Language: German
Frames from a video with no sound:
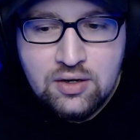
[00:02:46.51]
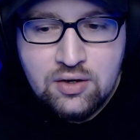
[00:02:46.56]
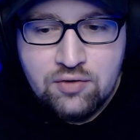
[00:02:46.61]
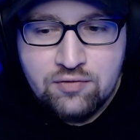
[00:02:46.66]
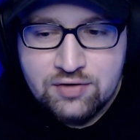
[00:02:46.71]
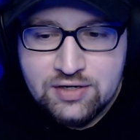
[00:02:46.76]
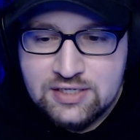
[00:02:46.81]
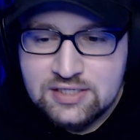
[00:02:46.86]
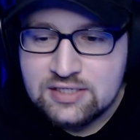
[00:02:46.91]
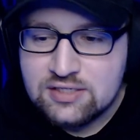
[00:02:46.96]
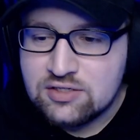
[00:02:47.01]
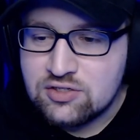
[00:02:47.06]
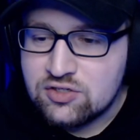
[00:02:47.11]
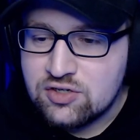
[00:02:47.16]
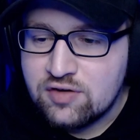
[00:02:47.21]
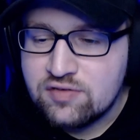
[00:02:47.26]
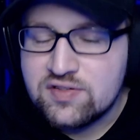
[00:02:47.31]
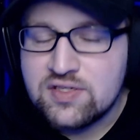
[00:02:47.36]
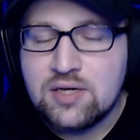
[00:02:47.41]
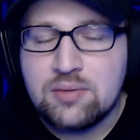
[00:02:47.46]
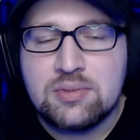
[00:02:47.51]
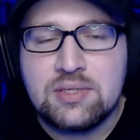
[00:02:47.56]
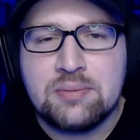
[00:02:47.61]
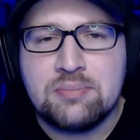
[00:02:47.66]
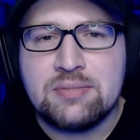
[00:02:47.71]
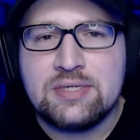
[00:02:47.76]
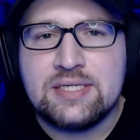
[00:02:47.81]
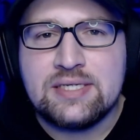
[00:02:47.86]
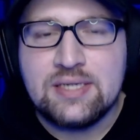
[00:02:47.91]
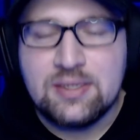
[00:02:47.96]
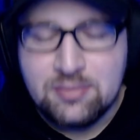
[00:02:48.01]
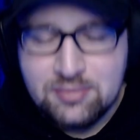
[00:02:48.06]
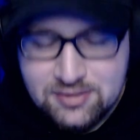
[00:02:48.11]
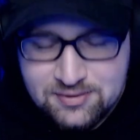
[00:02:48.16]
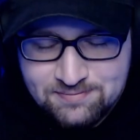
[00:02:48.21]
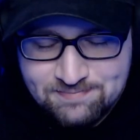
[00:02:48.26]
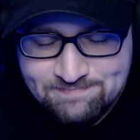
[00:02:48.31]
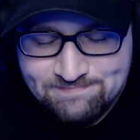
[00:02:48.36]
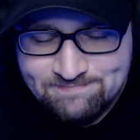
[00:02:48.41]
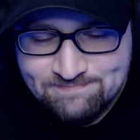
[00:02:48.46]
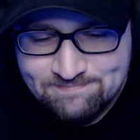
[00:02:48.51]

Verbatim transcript: Und wenn ich das geschafft habe, dann bin ich happy.